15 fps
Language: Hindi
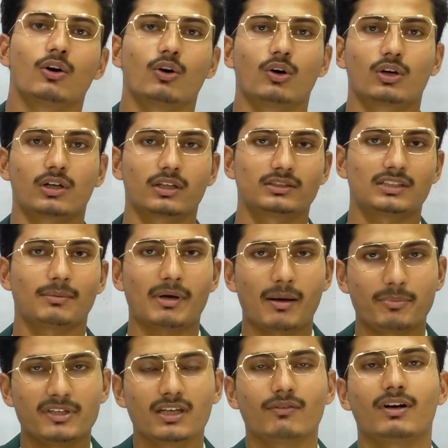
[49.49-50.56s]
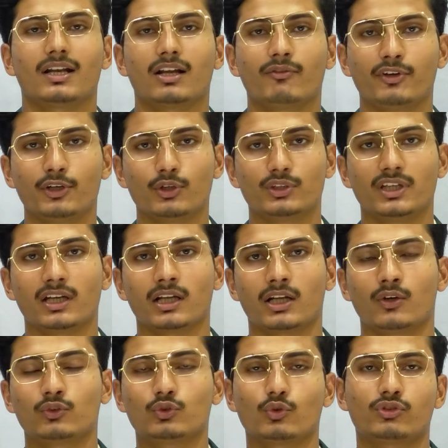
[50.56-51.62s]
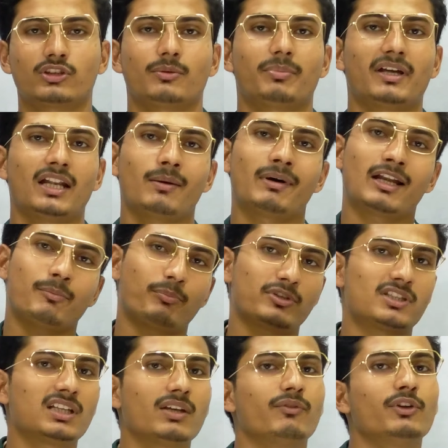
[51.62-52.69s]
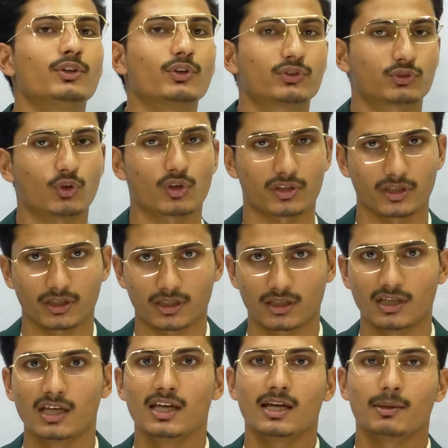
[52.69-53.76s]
और जब आप ये वाला वीडियो देख रहे हो तो उससे पहले हमारे पिछले वीडियोस को और देखें